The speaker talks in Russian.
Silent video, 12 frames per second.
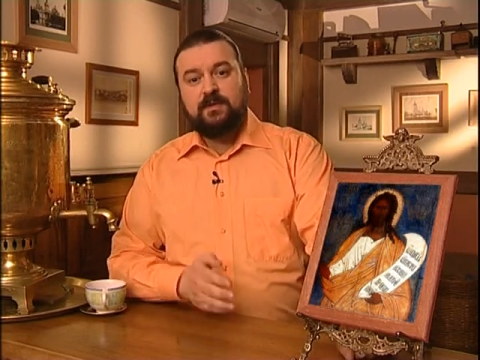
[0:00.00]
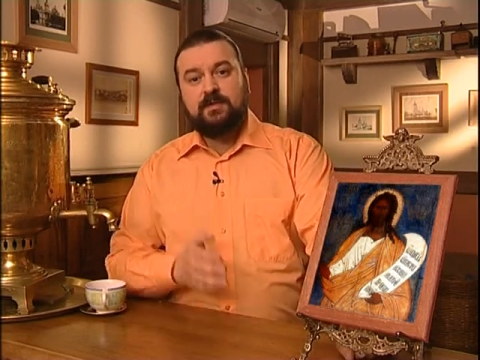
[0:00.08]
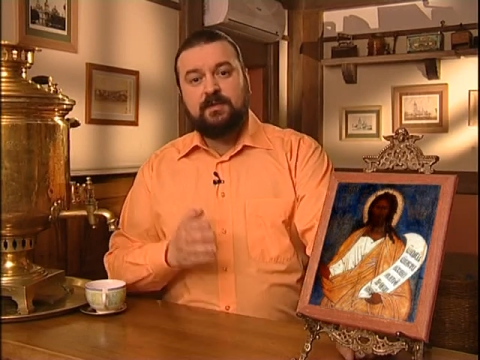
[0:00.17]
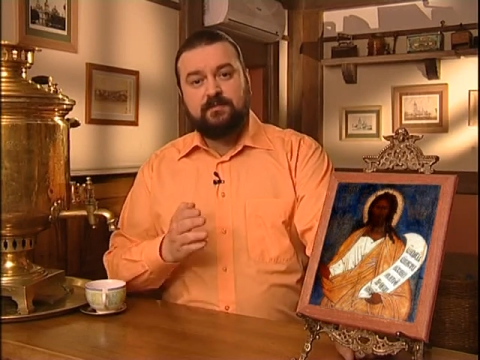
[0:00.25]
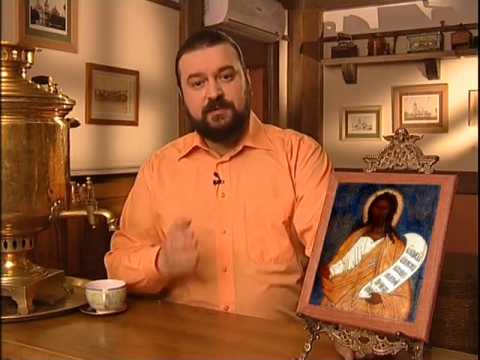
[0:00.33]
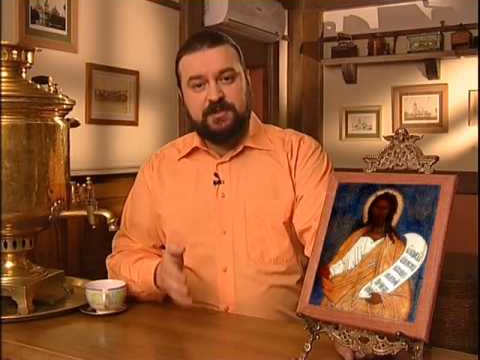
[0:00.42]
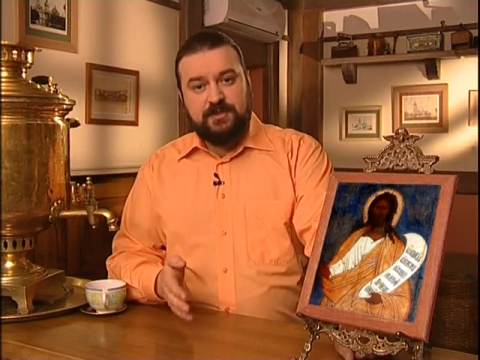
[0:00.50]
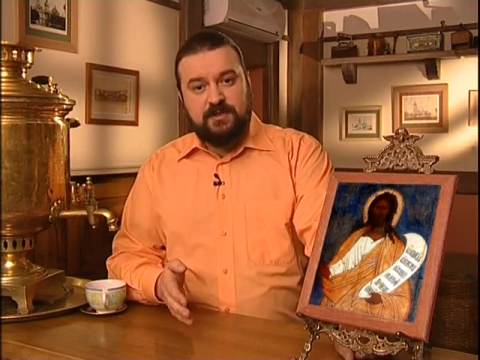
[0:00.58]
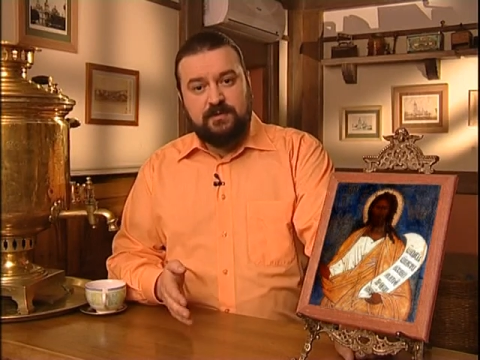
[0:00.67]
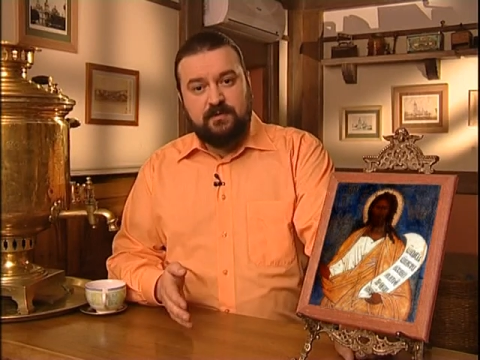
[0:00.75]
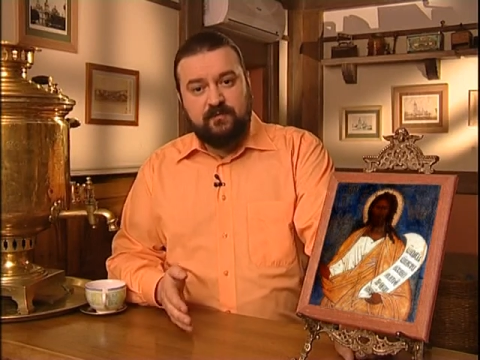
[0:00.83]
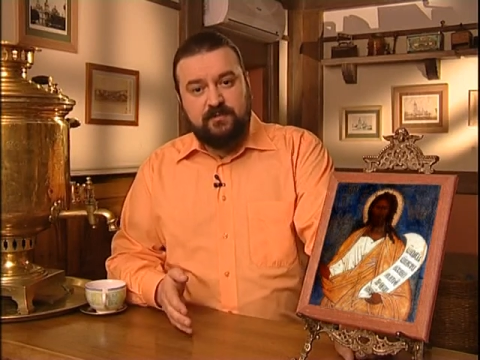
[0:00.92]
и
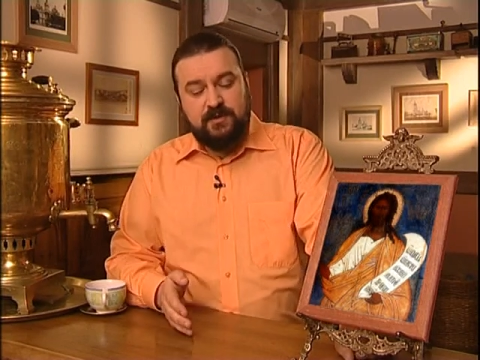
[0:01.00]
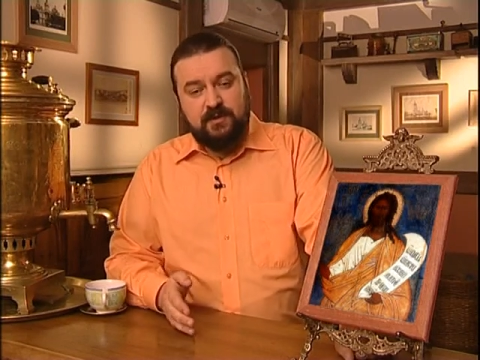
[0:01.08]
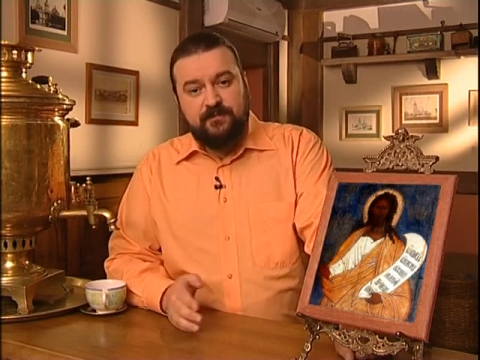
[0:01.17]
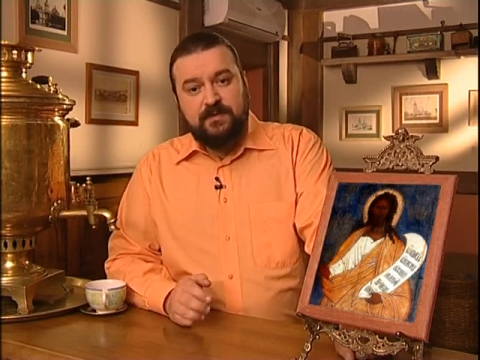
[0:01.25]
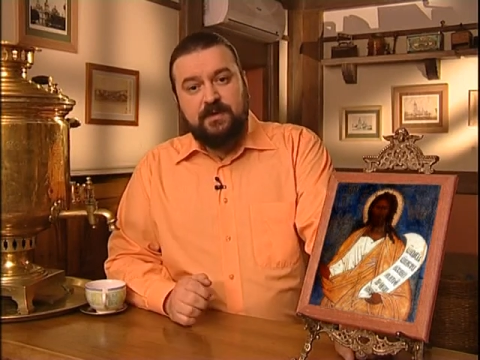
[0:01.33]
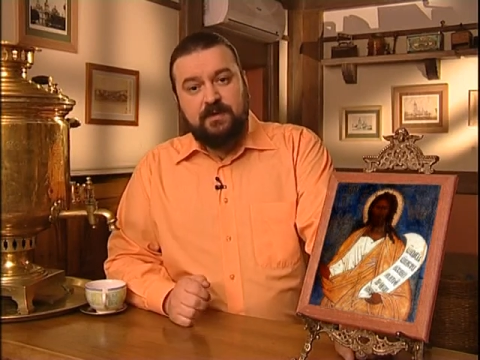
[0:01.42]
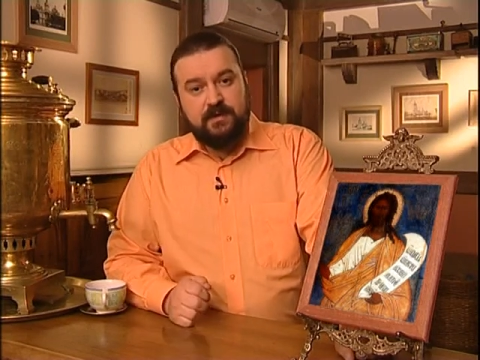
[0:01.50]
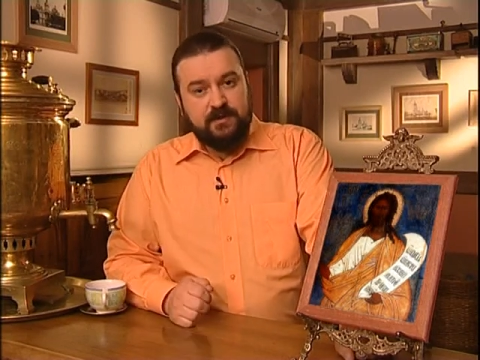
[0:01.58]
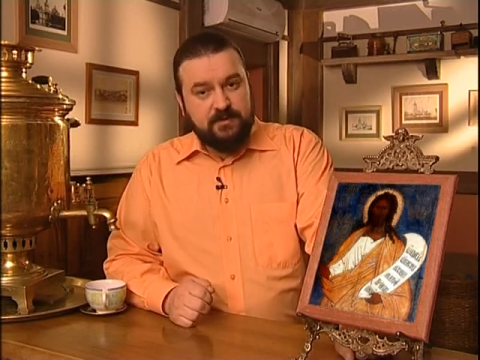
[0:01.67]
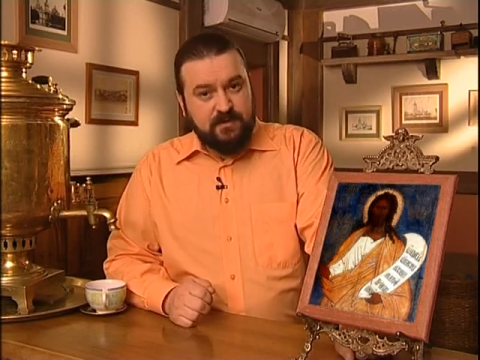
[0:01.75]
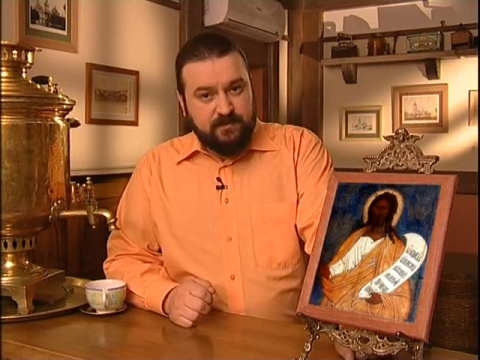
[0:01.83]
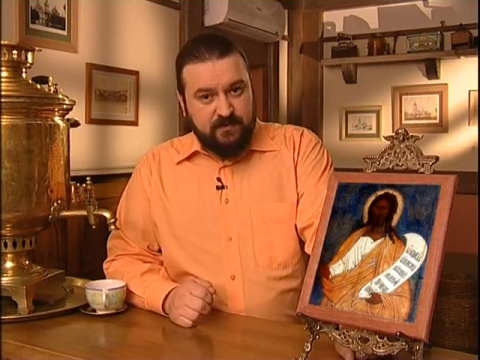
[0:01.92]
пришествием в мир
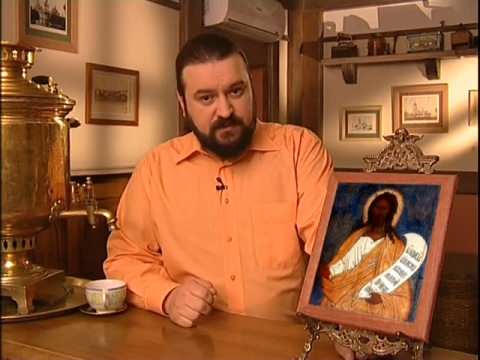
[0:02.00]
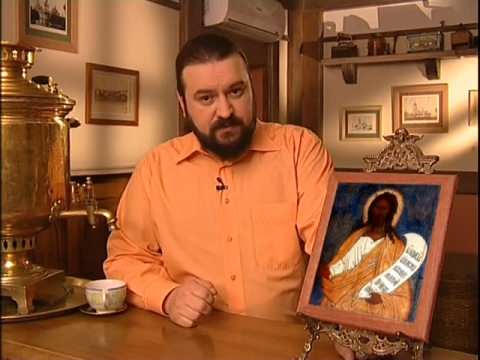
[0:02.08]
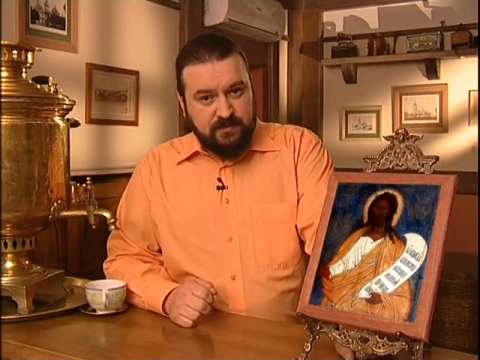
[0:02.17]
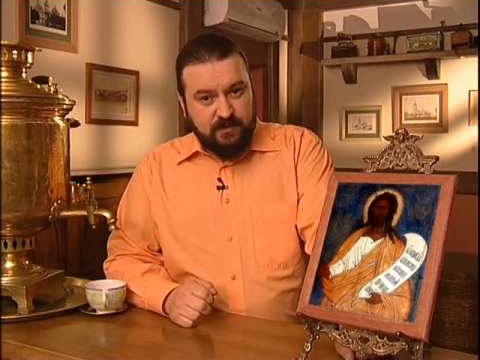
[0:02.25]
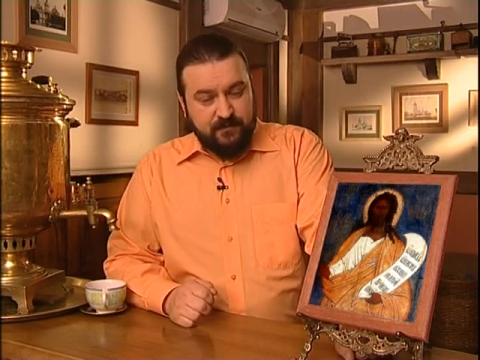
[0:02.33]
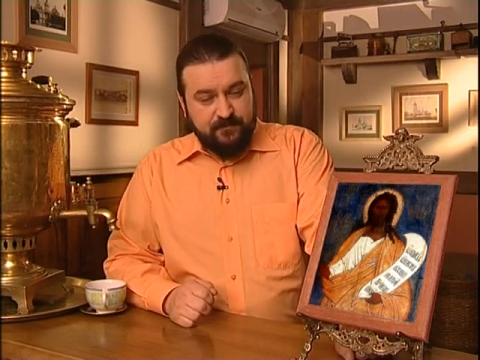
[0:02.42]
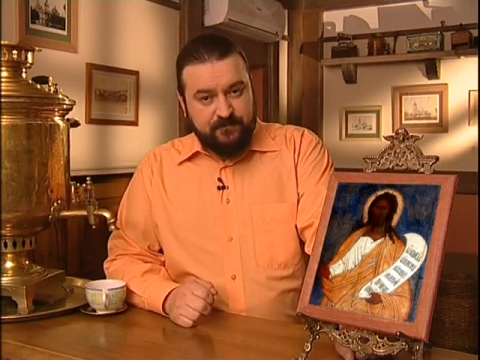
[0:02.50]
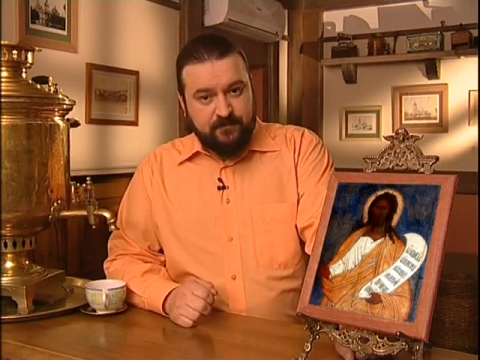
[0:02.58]
Христа Спасителя –